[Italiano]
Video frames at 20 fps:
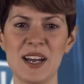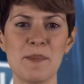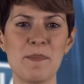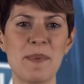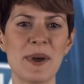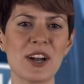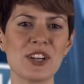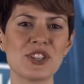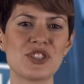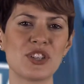
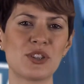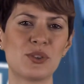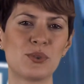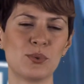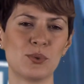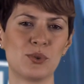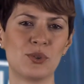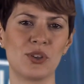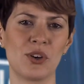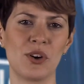Per oggi è
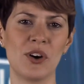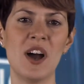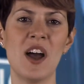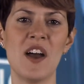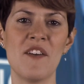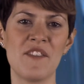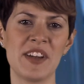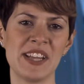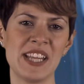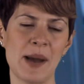tutto,
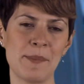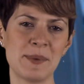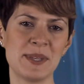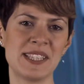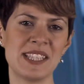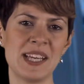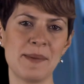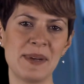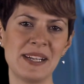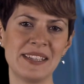vediamo
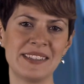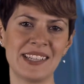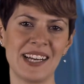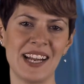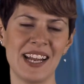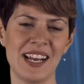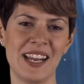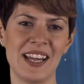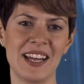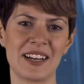insieme il
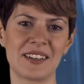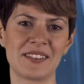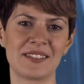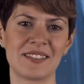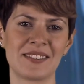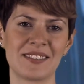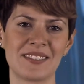trailer.